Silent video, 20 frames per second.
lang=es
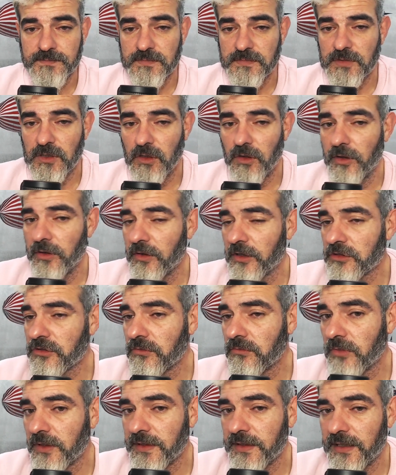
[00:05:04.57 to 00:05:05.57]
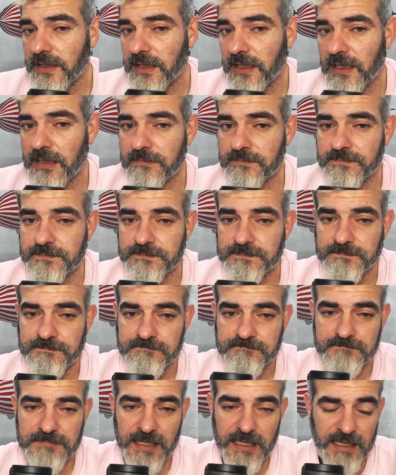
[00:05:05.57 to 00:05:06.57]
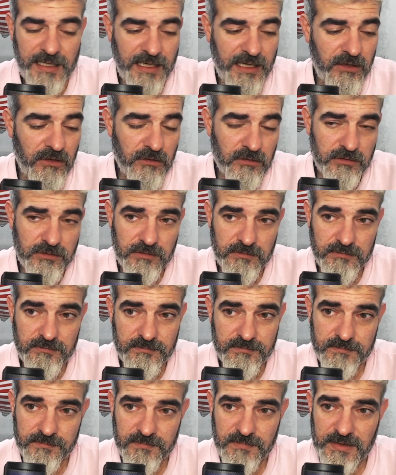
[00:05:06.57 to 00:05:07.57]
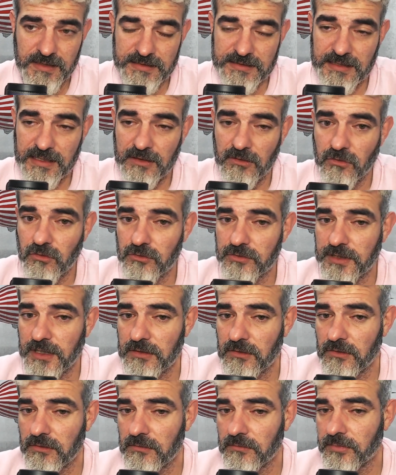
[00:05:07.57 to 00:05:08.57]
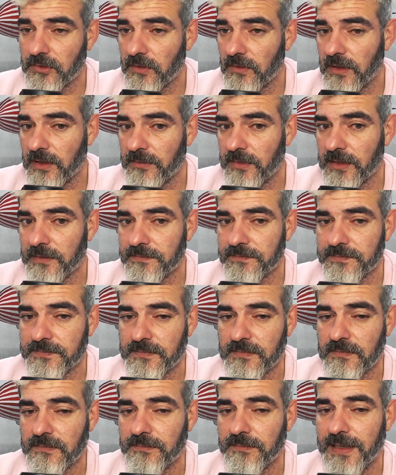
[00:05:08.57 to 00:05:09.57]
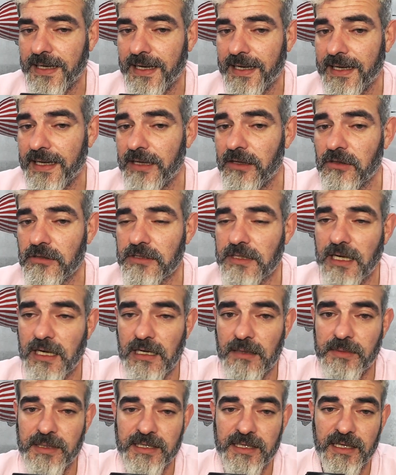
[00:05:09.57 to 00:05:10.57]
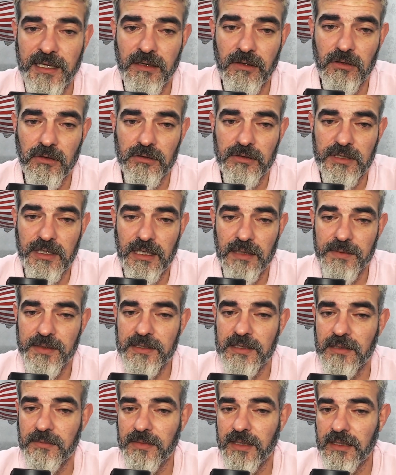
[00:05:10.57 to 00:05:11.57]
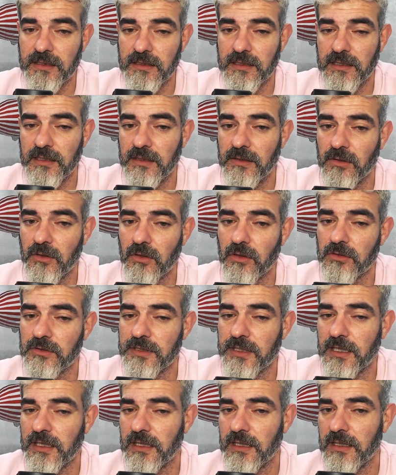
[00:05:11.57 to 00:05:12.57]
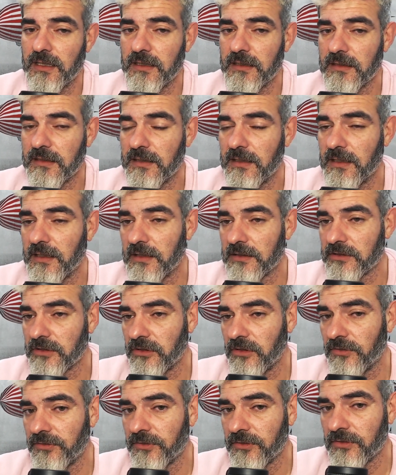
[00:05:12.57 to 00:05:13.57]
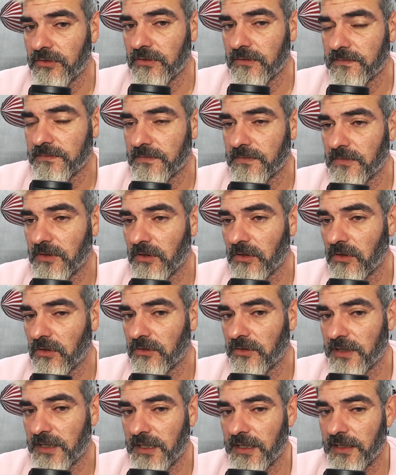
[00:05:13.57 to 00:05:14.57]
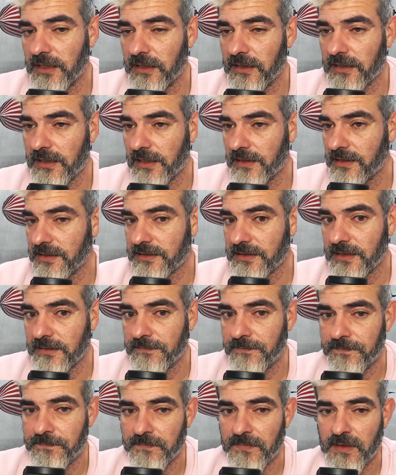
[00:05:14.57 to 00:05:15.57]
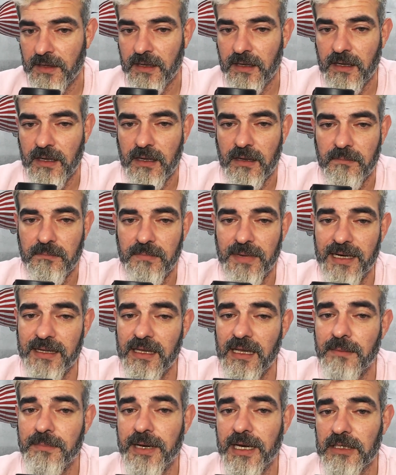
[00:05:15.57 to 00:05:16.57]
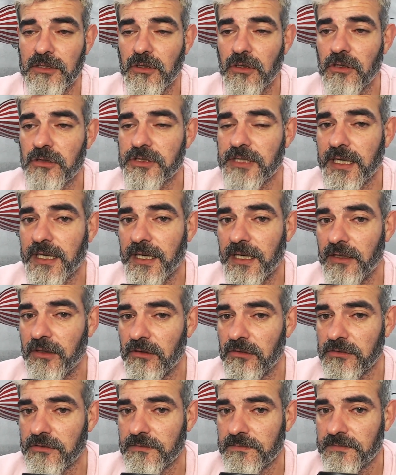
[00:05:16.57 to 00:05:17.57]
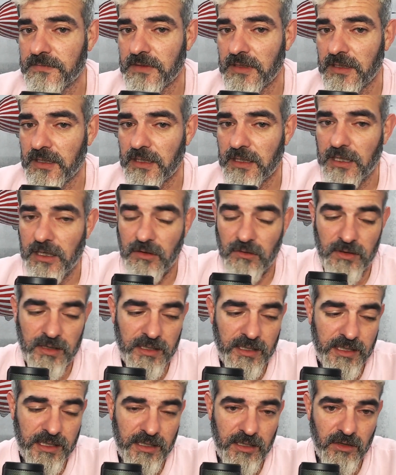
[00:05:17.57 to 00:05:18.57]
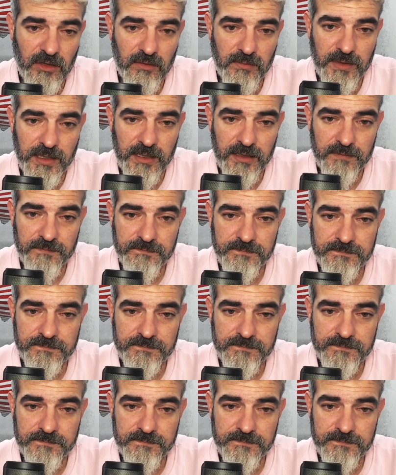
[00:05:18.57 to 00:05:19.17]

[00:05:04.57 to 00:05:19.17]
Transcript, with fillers: hoy no es un buen día para aquellos que están ocultando un problema, para aquellos que arremetían contra la víctima y no contra el xenófobo o contra el racista. Mal día para todos aquellos que no han querido ver